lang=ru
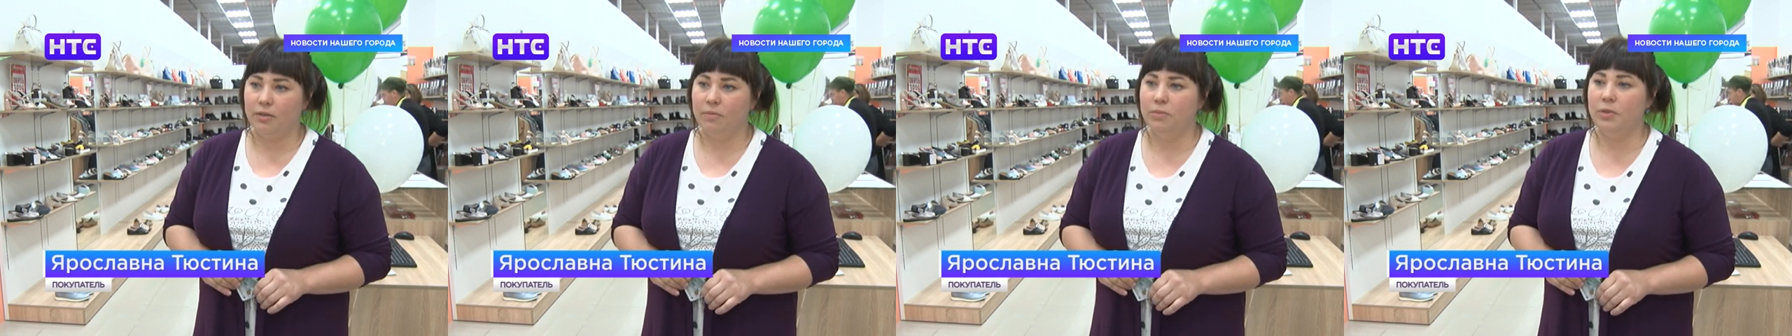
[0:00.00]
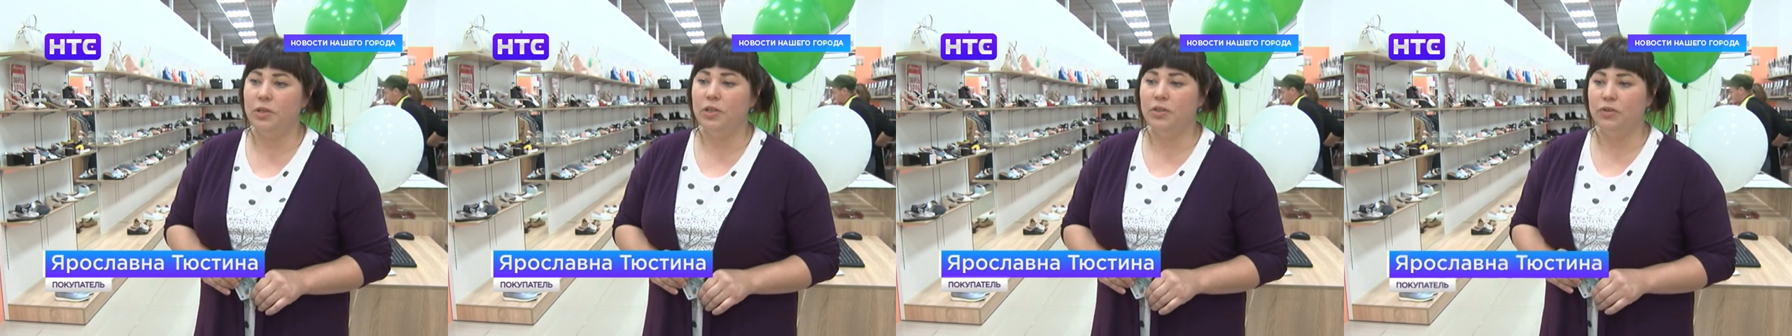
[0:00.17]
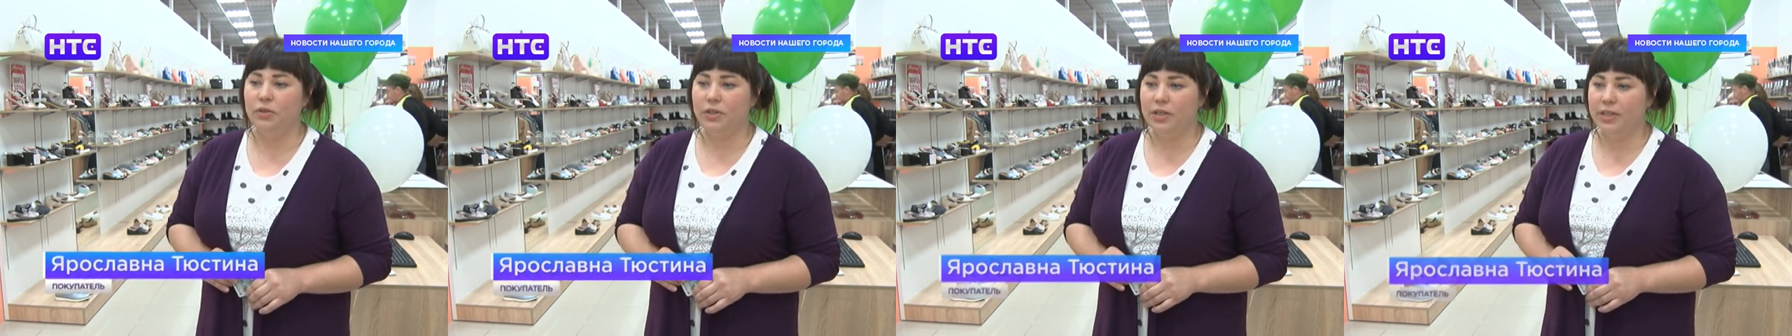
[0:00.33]

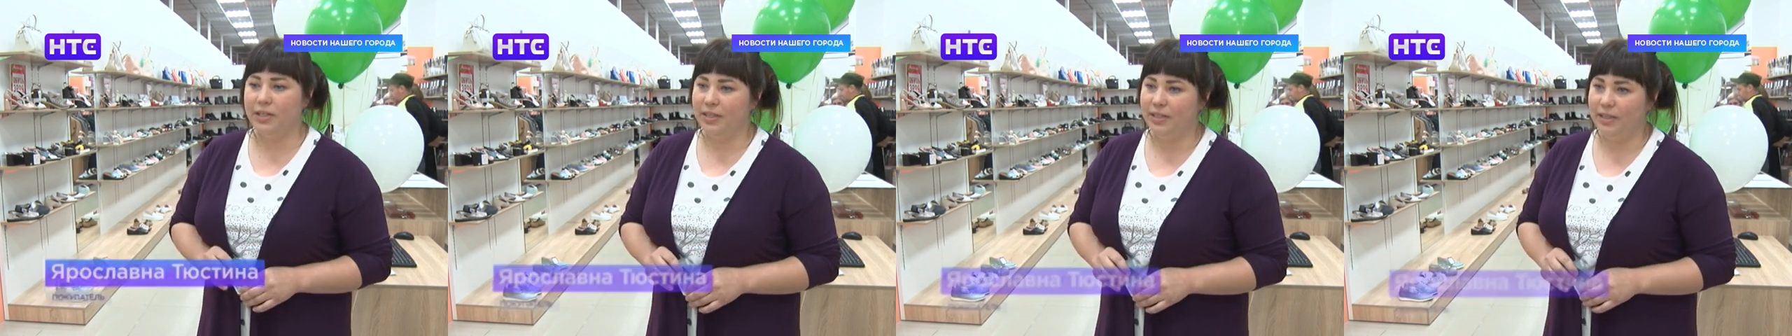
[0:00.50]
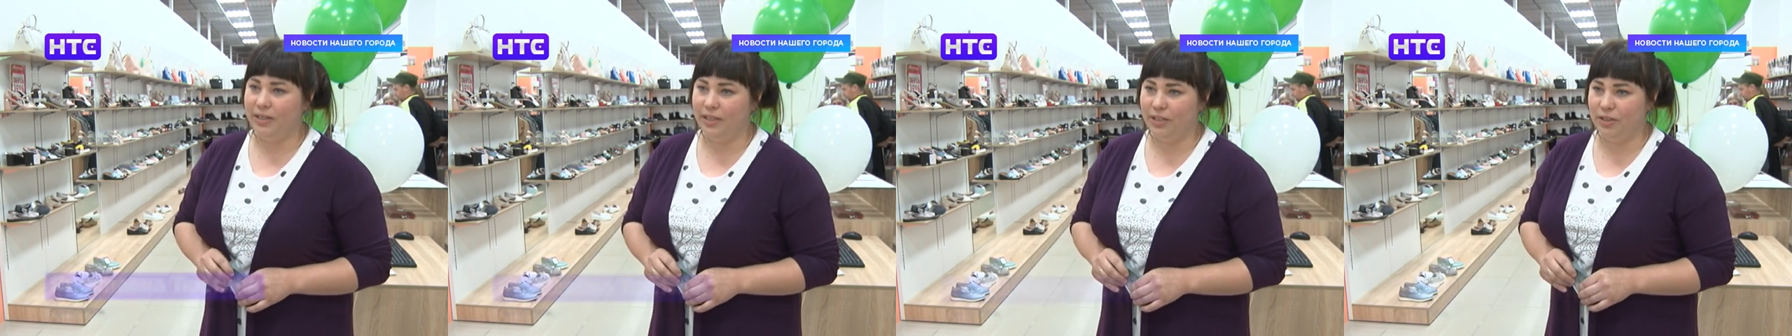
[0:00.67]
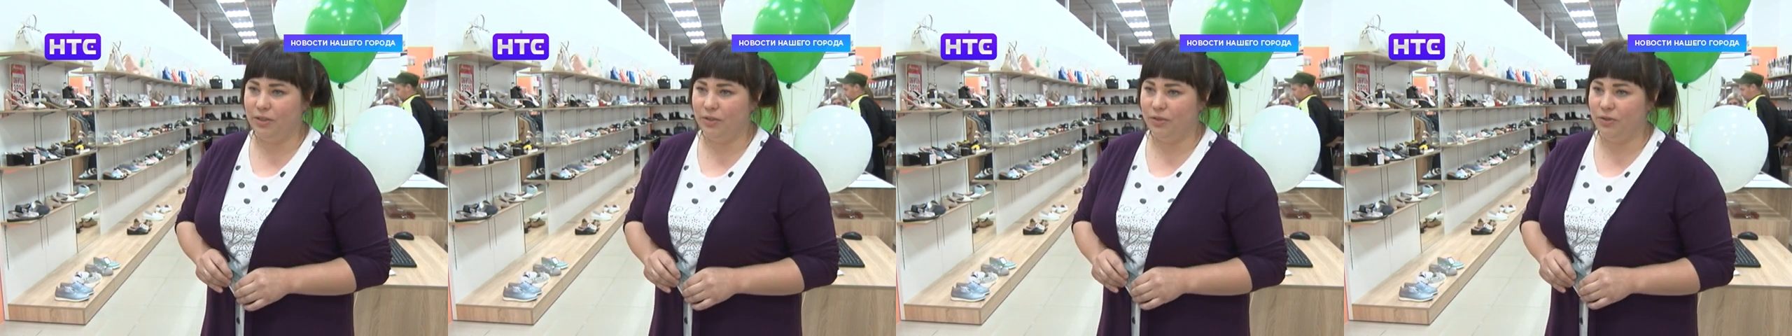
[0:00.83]
не только на
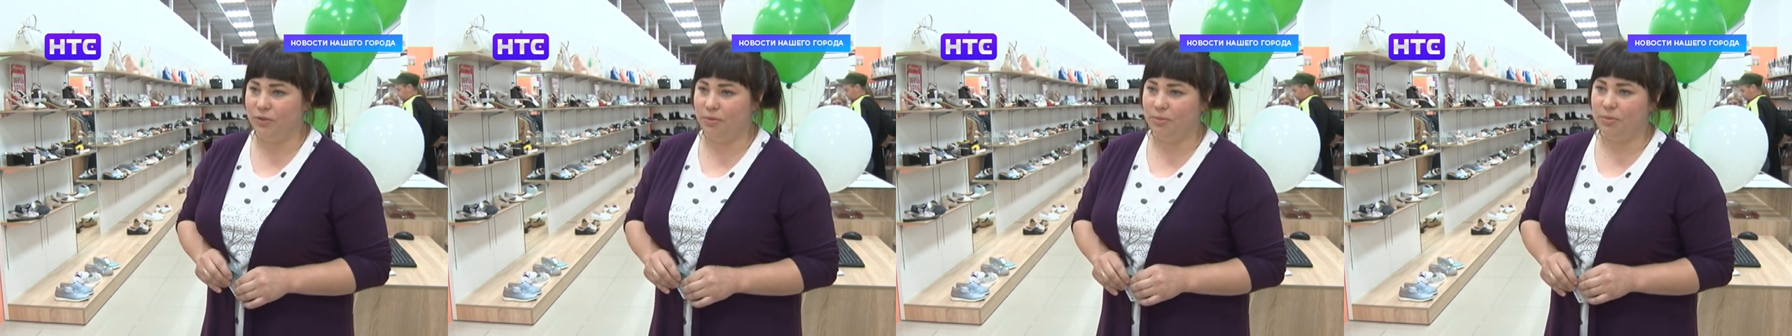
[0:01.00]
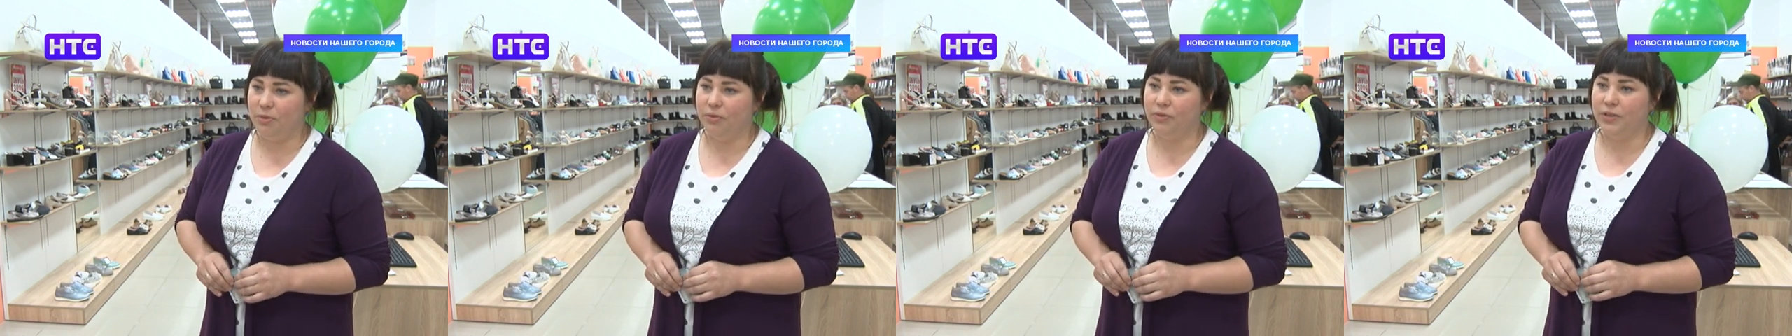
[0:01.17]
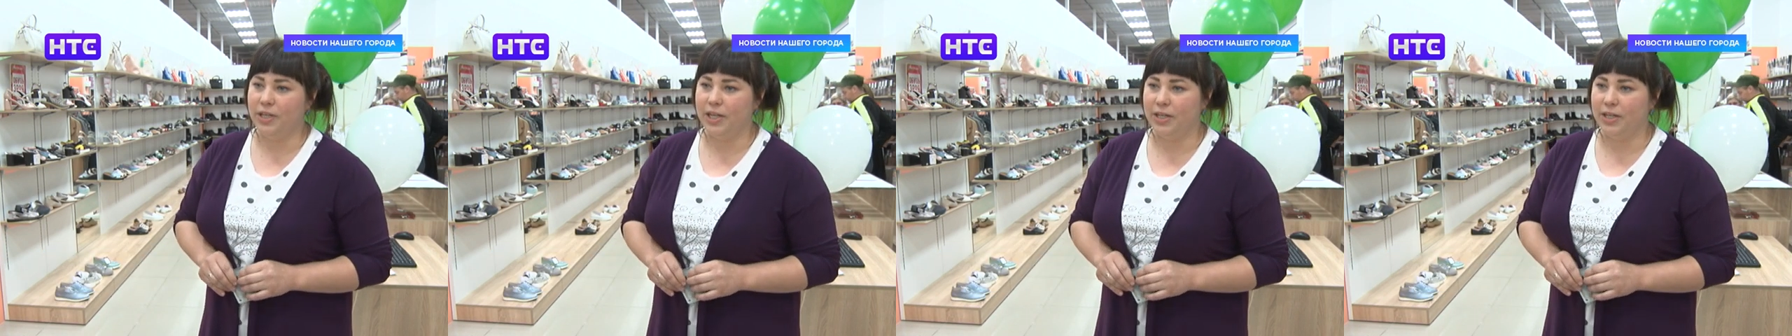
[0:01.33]
летнюю обувь,